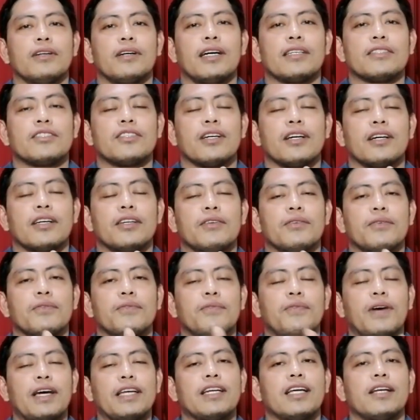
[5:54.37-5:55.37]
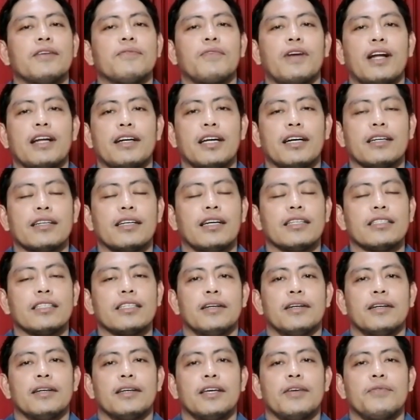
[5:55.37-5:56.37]
at saka yung final product
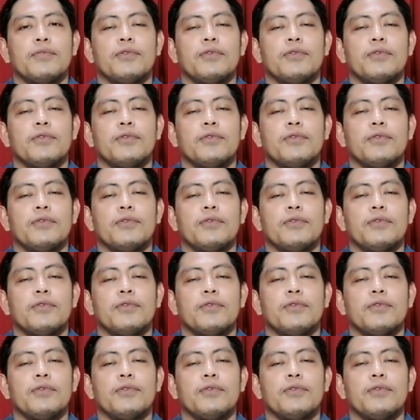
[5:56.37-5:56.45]
natin,